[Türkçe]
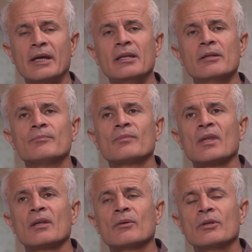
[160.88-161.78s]
Yani
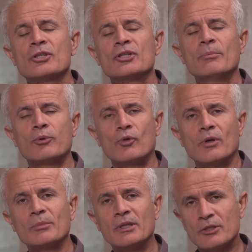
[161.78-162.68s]
Geçen
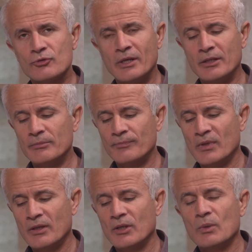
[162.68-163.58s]
programda da söyledim.
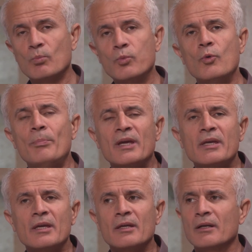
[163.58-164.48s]
Bu
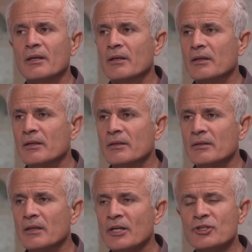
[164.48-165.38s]
peki
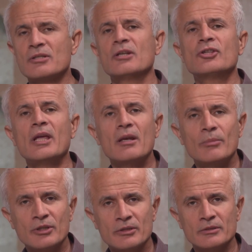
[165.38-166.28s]
acizlik değil
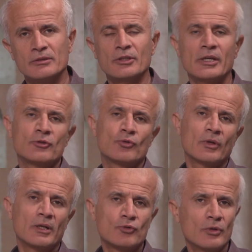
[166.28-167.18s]
midir diye
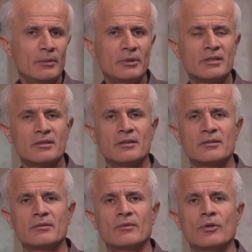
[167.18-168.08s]

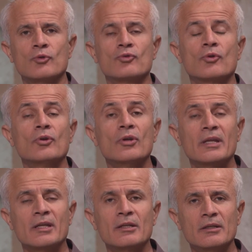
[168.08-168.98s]
söyleyebilirsiniz. Özgürlük
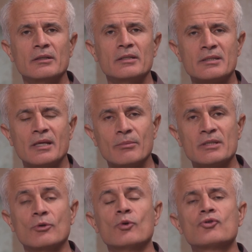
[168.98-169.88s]
neden
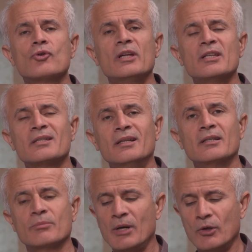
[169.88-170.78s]
istenmesin? Özgürlük
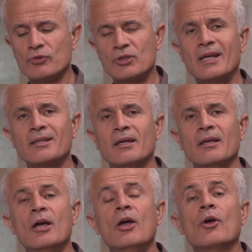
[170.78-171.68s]
istenir. Paulus der
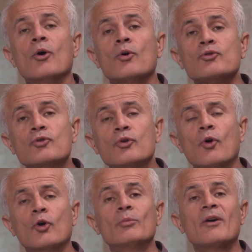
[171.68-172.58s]
ki özgür
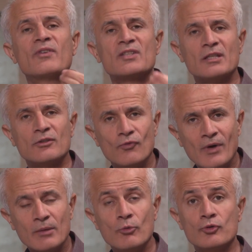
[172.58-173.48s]
olma fırsatın
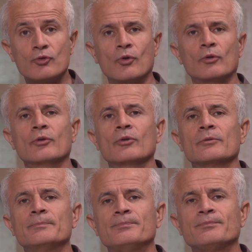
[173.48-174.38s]
var mı? Özgür ol diyor.